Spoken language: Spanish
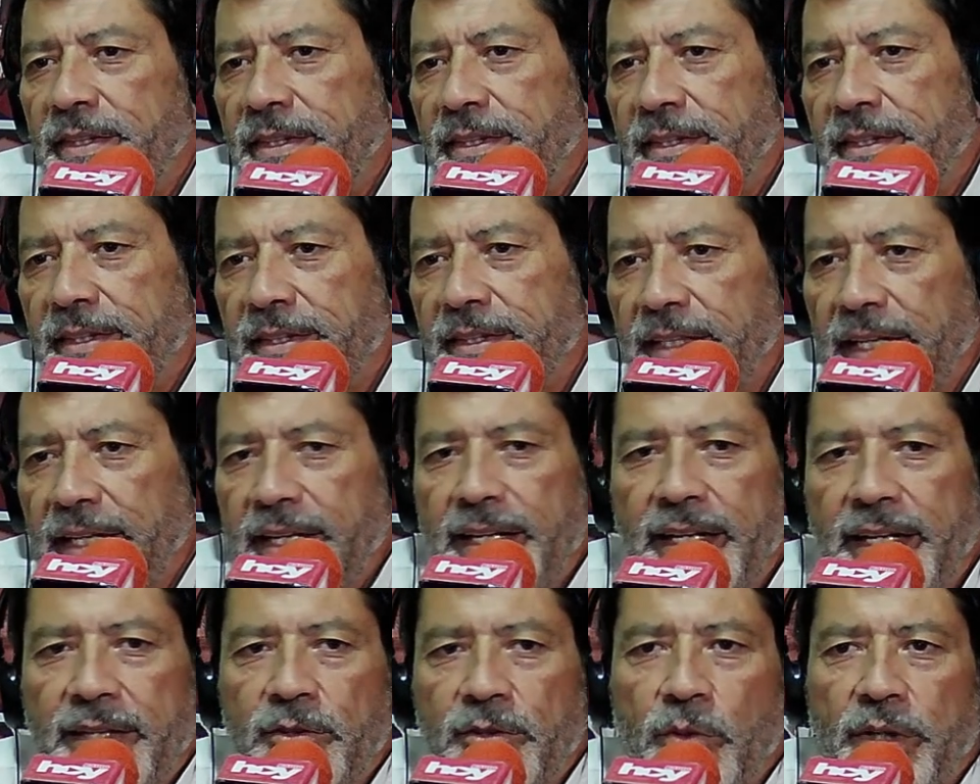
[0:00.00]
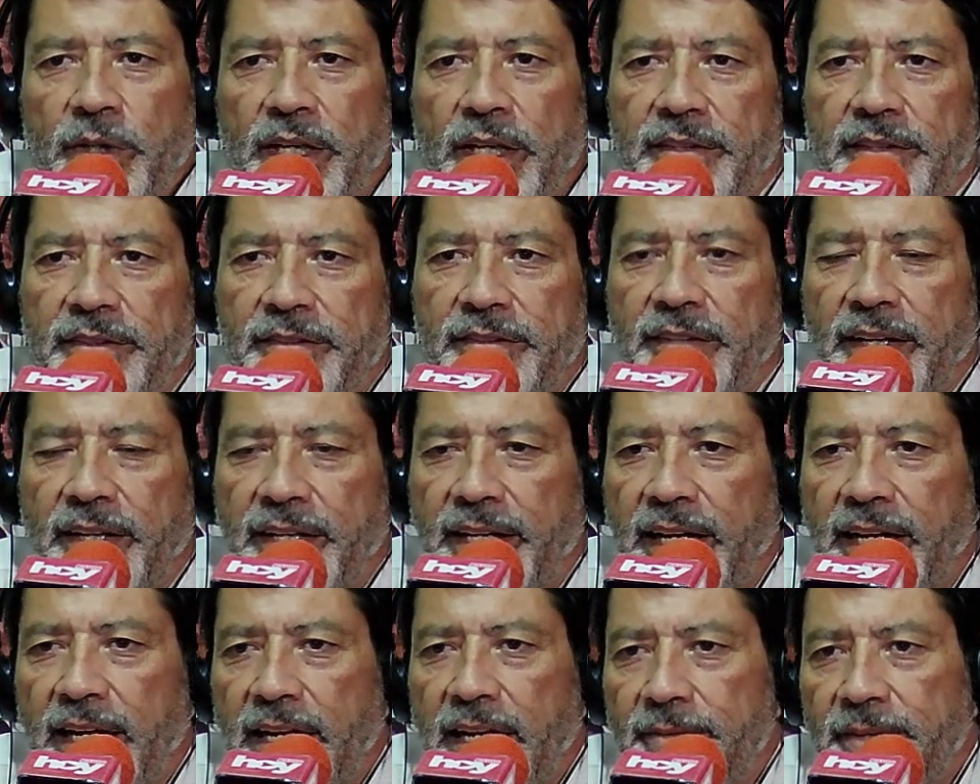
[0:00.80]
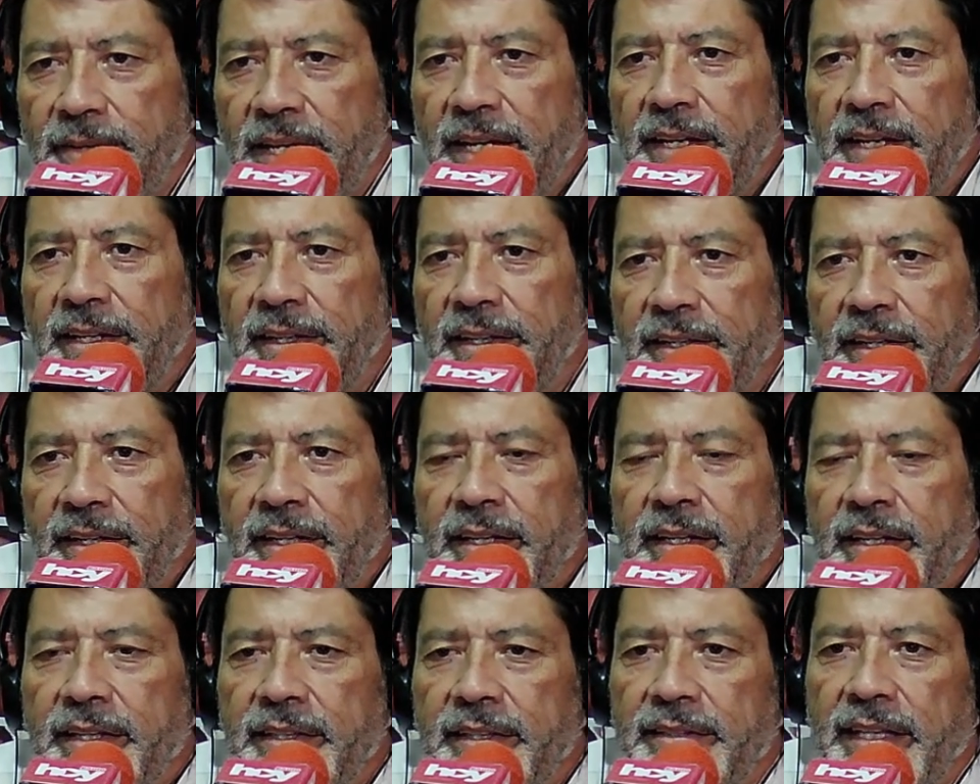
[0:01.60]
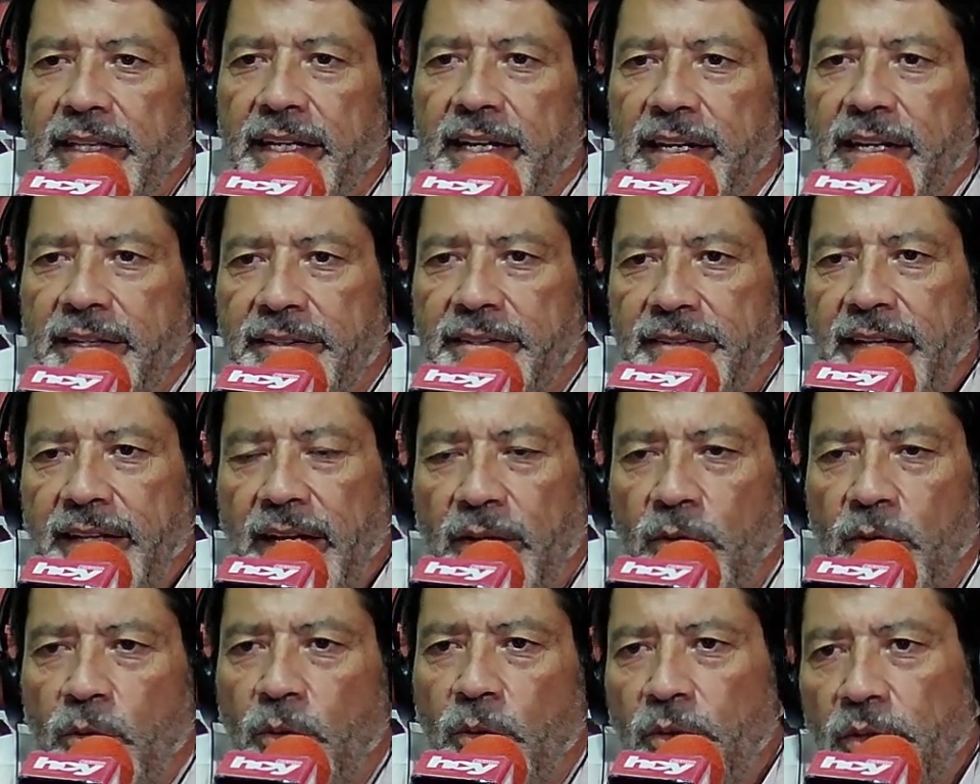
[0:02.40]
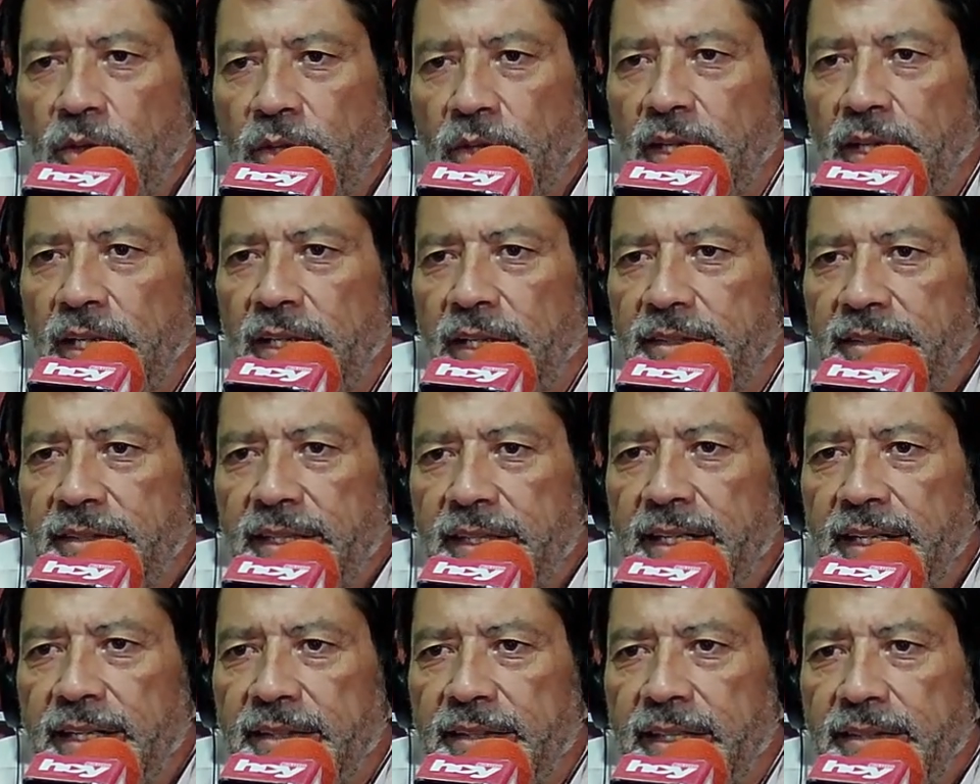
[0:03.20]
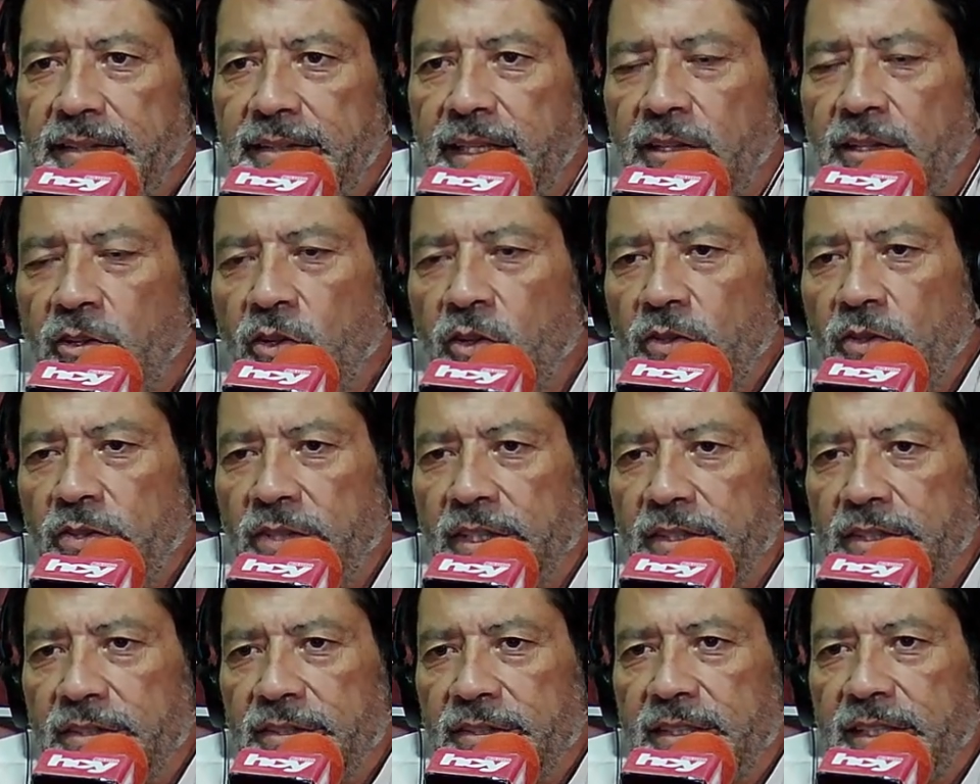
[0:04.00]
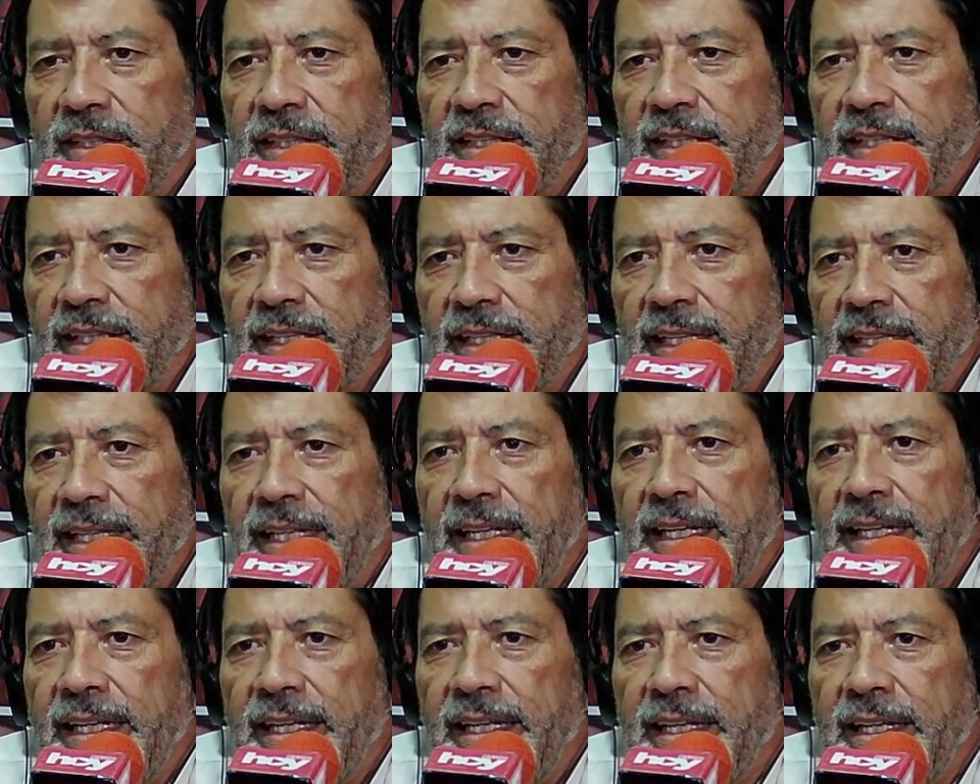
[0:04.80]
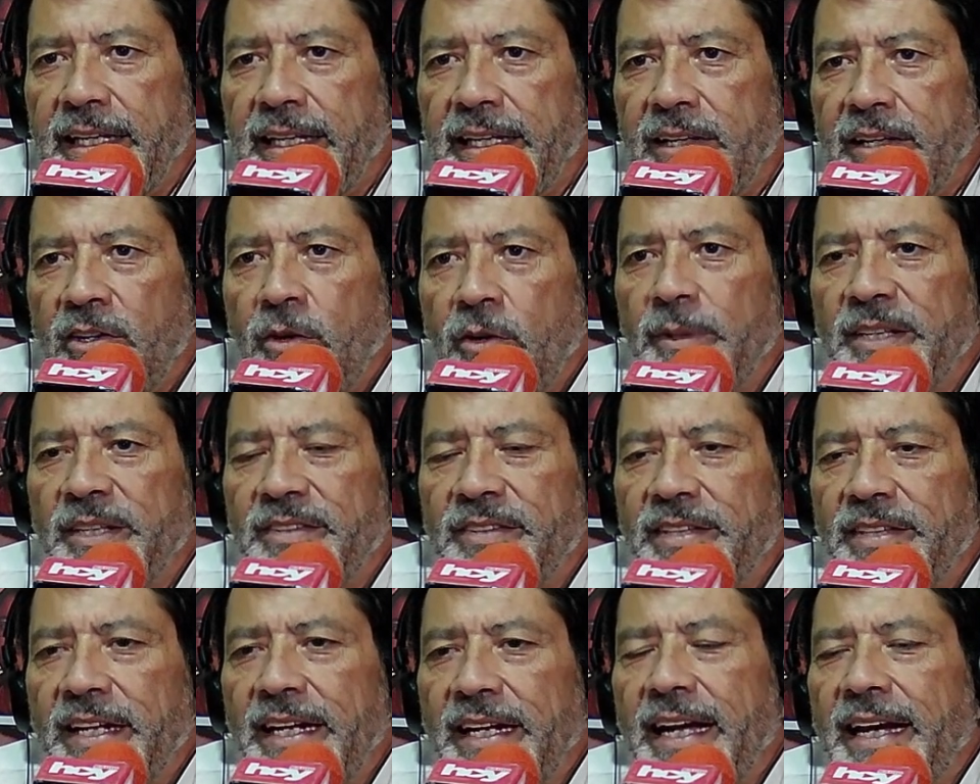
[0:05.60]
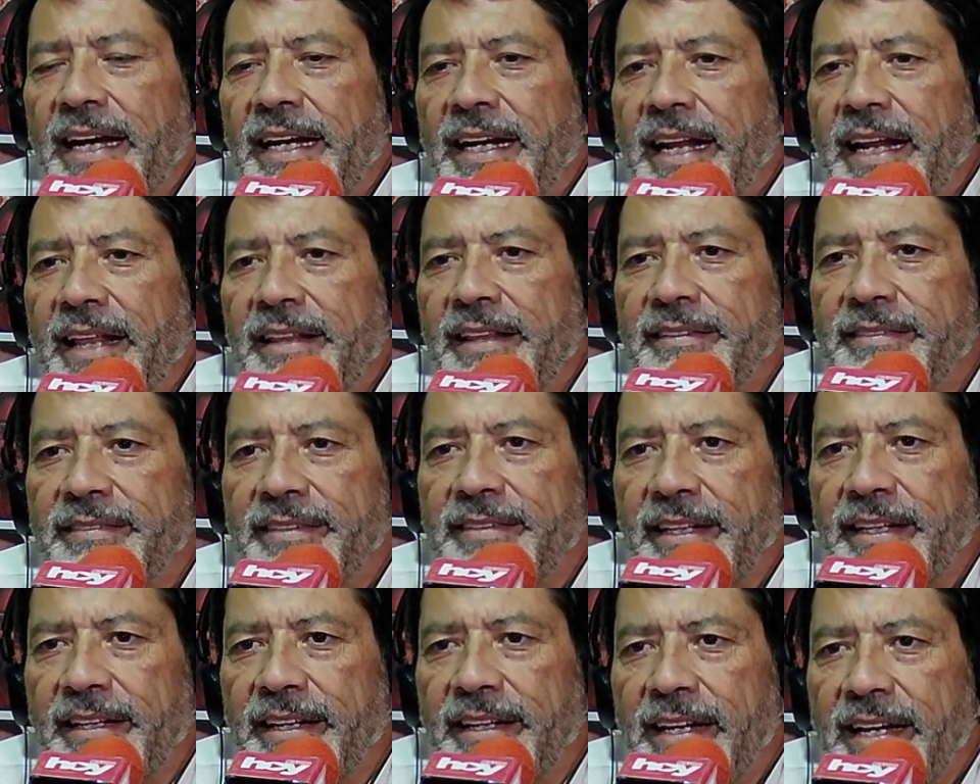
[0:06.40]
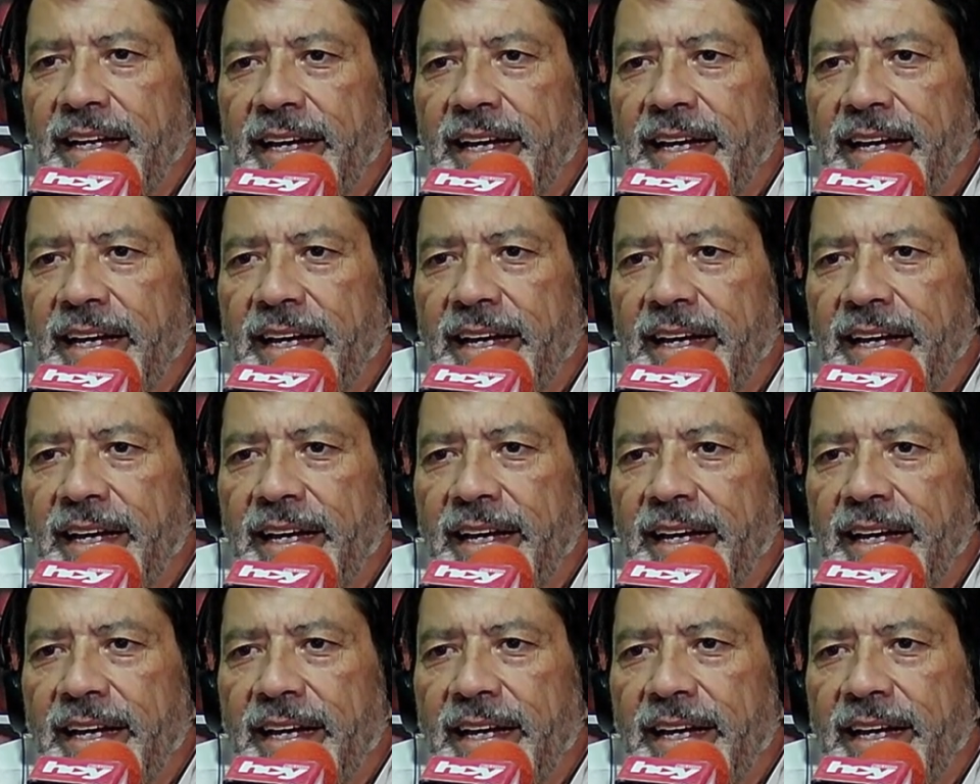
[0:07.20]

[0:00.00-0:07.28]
tener tu gente cercana bien, tener salud, tener tantas cosas y comenzar a agradecer.